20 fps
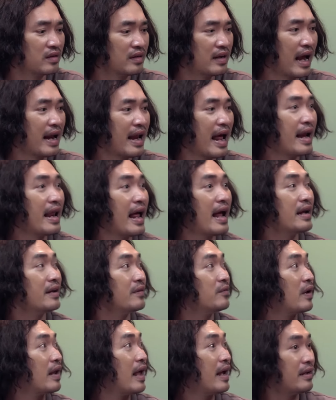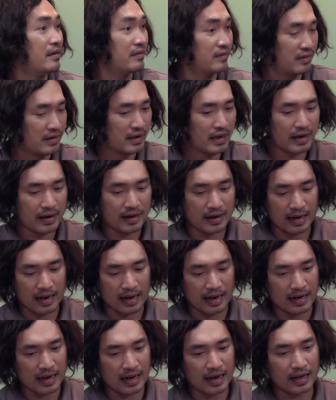Đây đây đây qua đây Qua đây
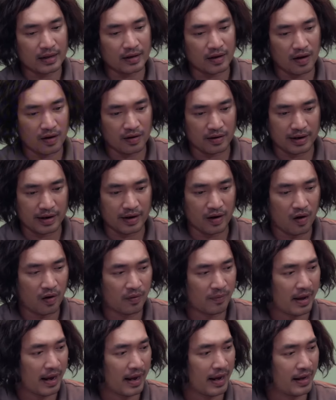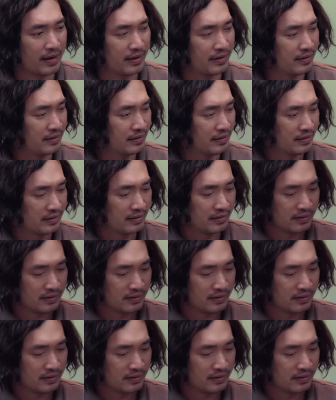anh ăn hết cho cái này ngon mà Nè